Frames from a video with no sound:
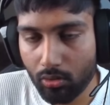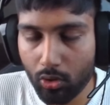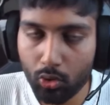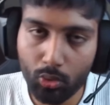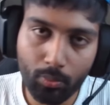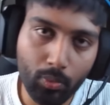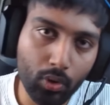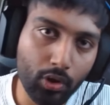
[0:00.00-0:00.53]
जो
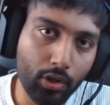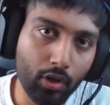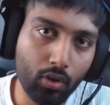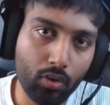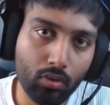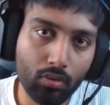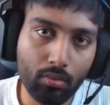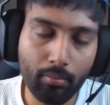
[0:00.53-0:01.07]
तुम बोल रहे
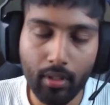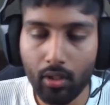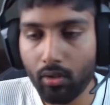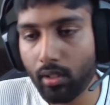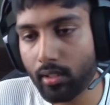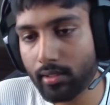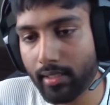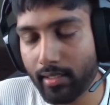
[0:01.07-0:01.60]
हो मेरे को
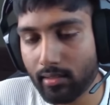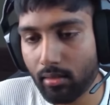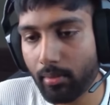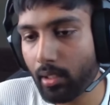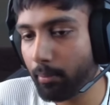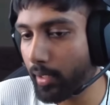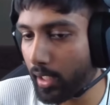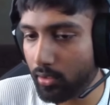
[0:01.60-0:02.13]
हर जगह से
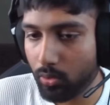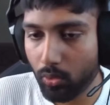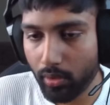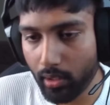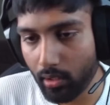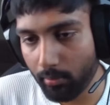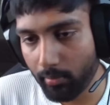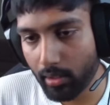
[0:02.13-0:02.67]
मेरी बात हो
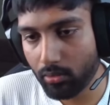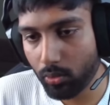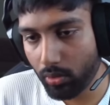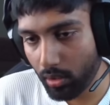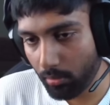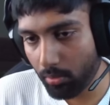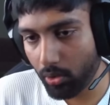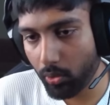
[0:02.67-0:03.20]
रही है मैं
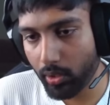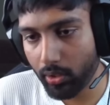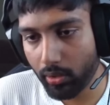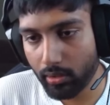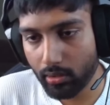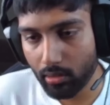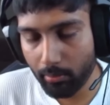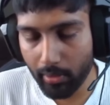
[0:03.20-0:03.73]
झूठ नहीं बोलूँगा
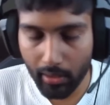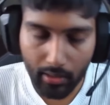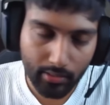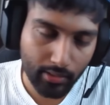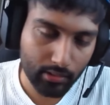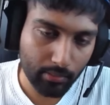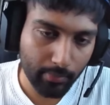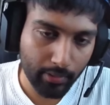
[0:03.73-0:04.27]
किसी से मेरी हर
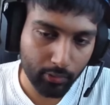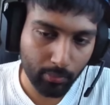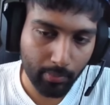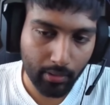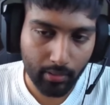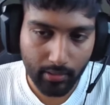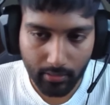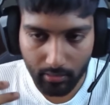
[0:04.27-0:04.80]
जगह से बात हुई
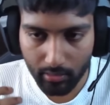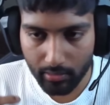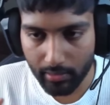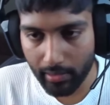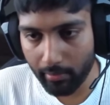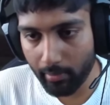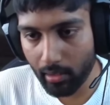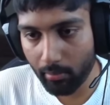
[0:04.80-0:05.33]
बट
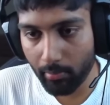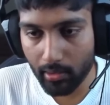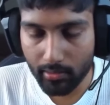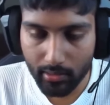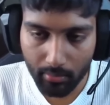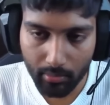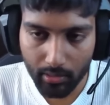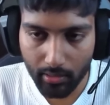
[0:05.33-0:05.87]
डिसाइड मैंने मन
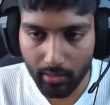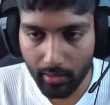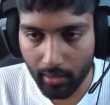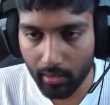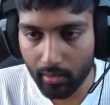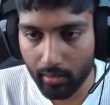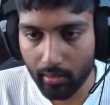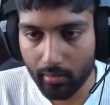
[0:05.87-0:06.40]
से अभी तक
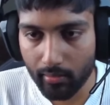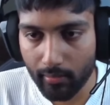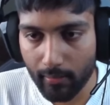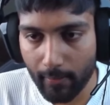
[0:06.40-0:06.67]
किया नहीं है